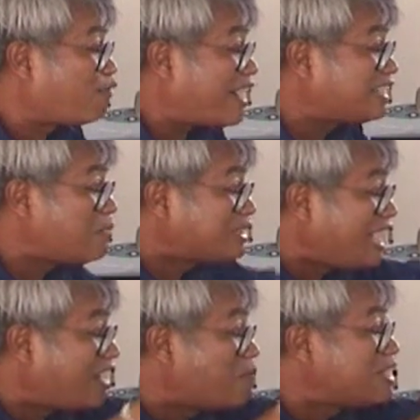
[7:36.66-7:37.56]
ไฟทั้งประ
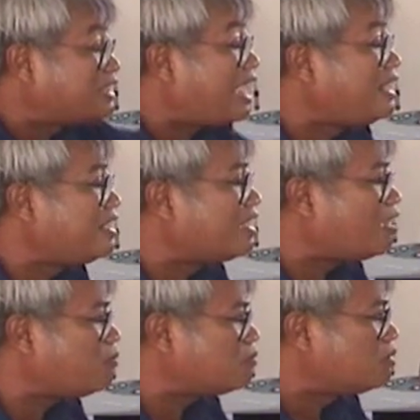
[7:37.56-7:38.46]
เทศเรามีใช้เลย
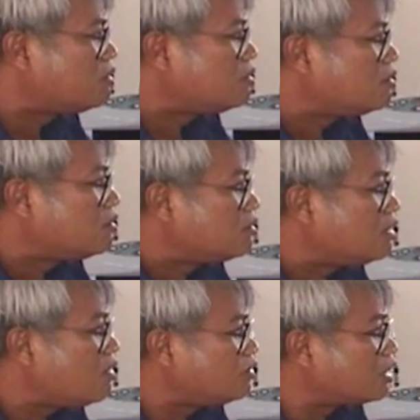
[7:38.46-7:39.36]
นะครับ
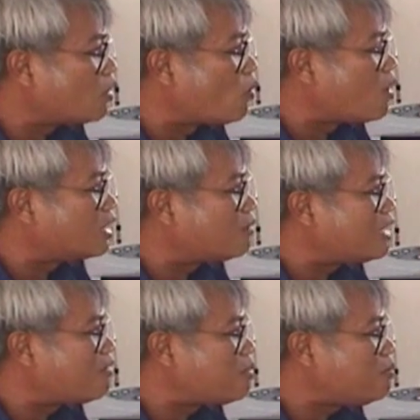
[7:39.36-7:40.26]
แล้วเราจะกลัวทำ
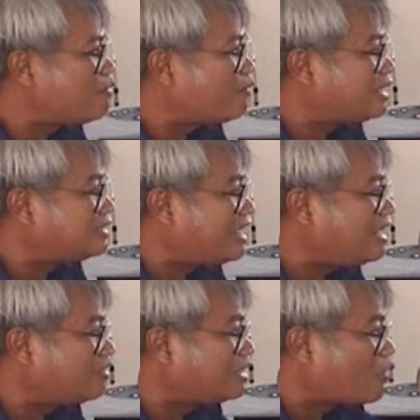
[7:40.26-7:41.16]
ไม ว่าไม่มีไฟใช้
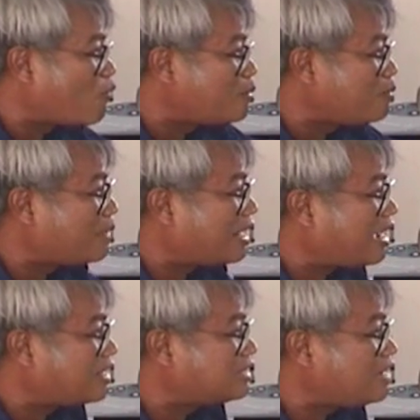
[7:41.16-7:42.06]
เราจะกลัวไม่มีพลั
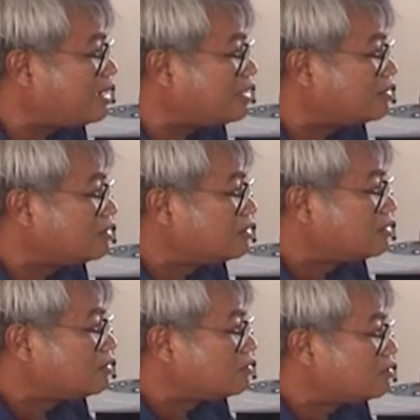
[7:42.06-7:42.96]
งงานใช่ไหม
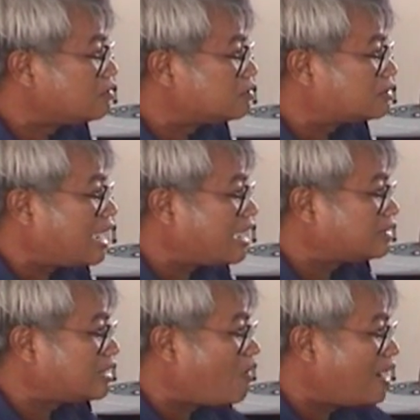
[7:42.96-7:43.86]
แต่
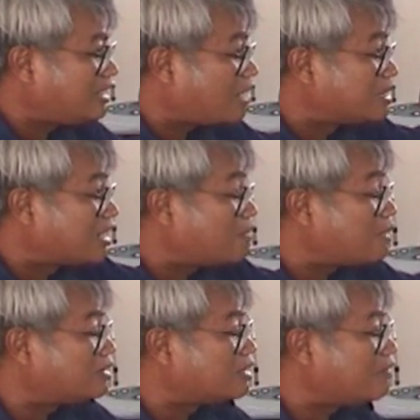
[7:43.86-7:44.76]
จะรอให้ทำอย่างนั้น
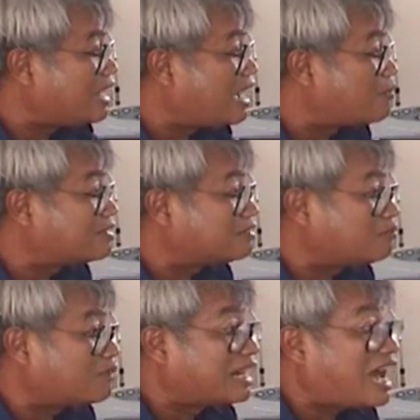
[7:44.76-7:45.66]
มันถึงเวลามัน
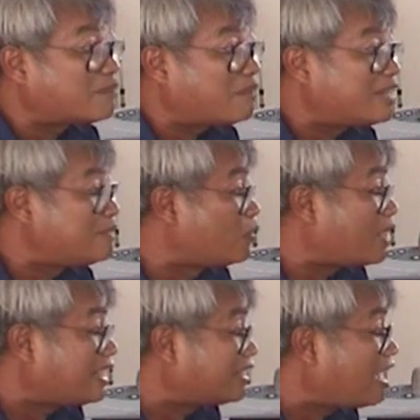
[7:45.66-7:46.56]
มันนานไป ไม่
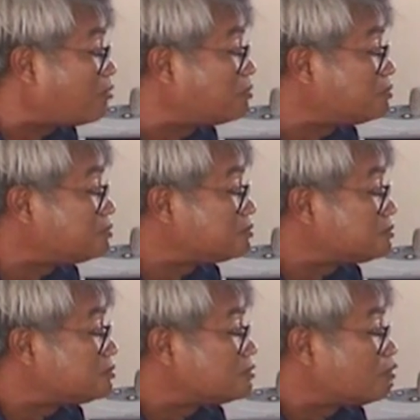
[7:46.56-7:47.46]
รู้ใครจะ
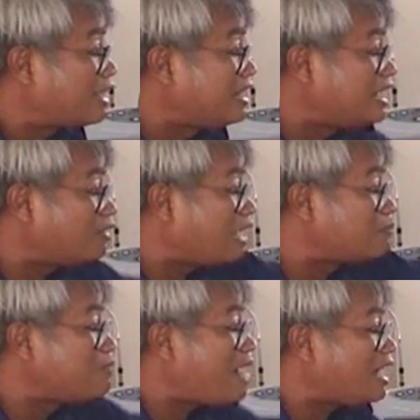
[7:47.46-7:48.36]
ทำ วันนี้เรา
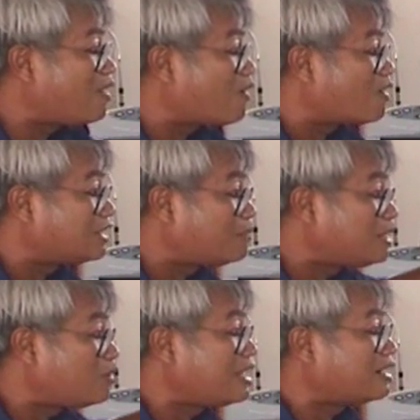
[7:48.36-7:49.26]
ทำที่บ้านเราก่อน
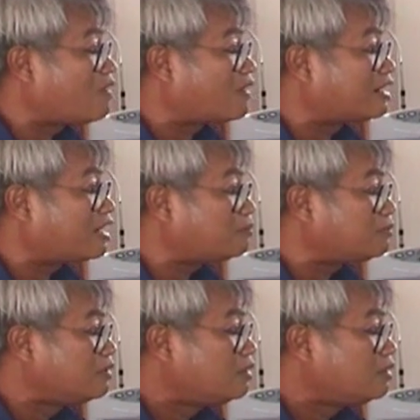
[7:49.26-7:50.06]
ทำที่โรงเรียนก่อนนะครับ